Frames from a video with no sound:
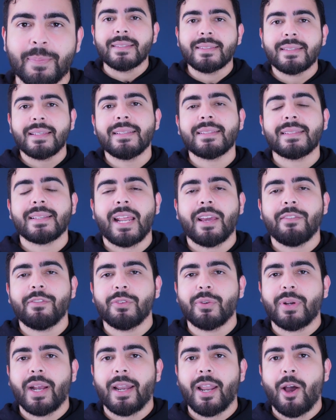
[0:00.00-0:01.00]
Se inscreve
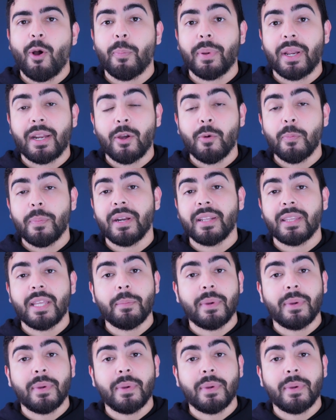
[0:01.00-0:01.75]
no canal para não perder